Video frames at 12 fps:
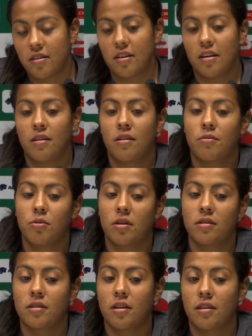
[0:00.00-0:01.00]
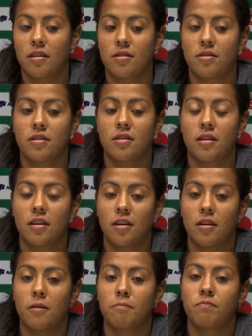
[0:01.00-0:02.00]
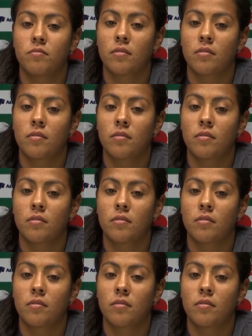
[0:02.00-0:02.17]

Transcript: Sí, buenas tardes. Este,